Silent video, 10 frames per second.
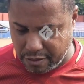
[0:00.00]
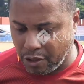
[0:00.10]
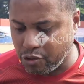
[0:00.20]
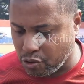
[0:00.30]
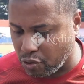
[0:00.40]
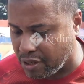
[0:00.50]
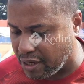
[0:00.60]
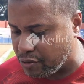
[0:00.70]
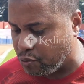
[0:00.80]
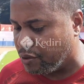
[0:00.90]
Dia cocok
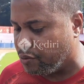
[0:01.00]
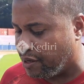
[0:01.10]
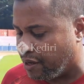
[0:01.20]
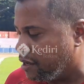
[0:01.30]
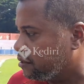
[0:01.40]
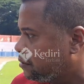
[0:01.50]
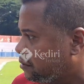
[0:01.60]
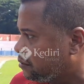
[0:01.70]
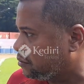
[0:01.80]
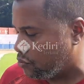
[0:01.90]
dengan dua-duanya. Dua.
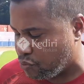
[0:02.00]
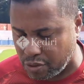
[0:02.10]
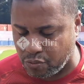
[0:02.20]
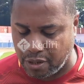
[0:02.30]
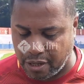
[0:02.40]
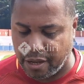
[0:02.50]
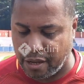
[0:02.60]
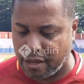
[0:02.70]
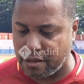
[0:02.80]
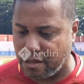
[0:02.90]
Dua, dua
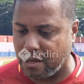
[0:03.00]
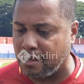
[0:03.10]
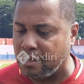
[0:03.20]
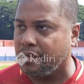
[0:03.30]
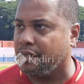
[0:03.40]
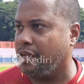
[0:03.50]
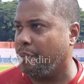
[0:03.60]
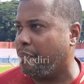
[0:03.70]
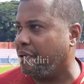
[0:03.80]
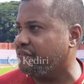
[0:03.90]
gayanya. Ya. Dia
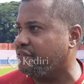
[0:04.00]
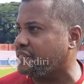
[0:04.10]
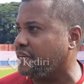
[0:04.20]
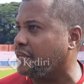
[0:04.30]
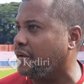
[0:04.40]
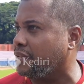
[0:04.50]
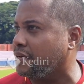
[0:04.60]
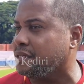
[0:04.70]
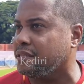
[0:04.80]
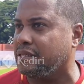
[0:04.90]
pemain versatile
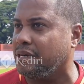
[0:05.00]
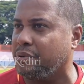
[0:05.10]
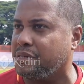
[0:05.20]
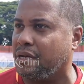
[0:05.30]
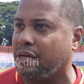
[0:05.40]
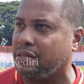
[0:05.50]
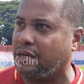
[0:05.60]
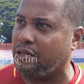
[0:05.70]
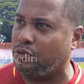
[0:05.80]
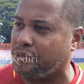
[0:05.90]
kan. Dia bisa
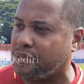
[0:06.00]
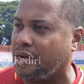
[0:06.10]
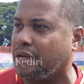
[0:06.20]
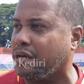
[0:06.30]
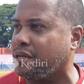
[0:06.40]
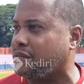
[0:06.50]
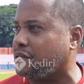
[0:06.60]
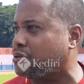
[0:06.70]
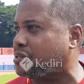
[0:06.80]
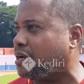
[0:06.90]
dengan dua striker,
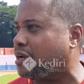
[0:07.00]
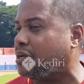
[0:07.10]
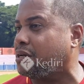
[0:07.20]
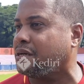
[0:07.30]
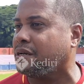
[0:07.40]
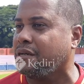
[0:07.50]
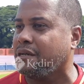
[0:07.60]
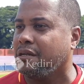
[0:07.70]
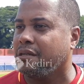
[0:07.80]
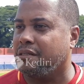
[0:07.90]
satu striker.
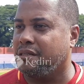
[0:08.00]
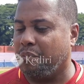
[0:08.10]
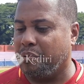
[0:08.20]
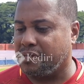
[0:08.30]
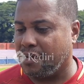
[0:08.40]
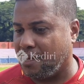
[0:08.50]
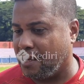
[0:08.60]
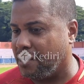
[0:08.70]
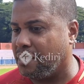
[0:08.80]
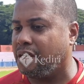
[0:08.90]
Dia bisa
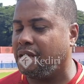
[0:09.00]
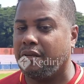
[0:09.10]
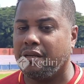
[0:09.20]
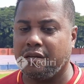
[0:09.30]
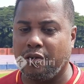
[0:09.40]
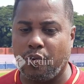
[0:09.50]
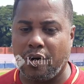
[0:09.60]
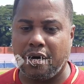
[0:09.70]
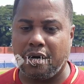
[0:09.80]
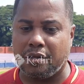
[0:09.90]
lari
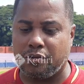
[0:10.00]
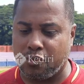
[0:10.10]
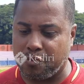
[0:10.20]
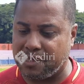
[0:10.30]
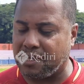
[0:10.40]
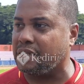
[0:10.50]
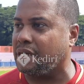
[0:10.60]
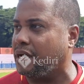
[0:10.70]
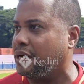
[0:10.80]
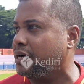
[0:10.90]
keluar, terus bisa
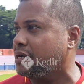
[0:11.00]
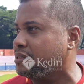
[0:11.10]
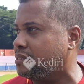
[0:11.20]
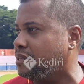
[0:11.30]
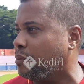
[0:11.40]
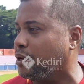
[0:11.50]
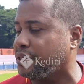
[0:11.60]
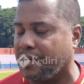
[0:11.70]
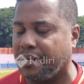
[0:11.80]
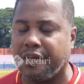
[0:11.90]
tenggat. Dia punya
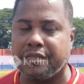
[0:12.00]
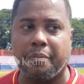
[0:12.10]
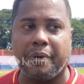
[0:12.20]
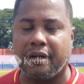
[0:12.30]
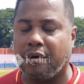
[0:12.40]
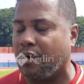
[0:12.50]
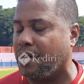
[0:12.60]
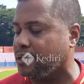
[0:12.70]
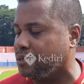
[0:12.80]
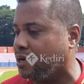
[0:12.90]
teknik depan gawang.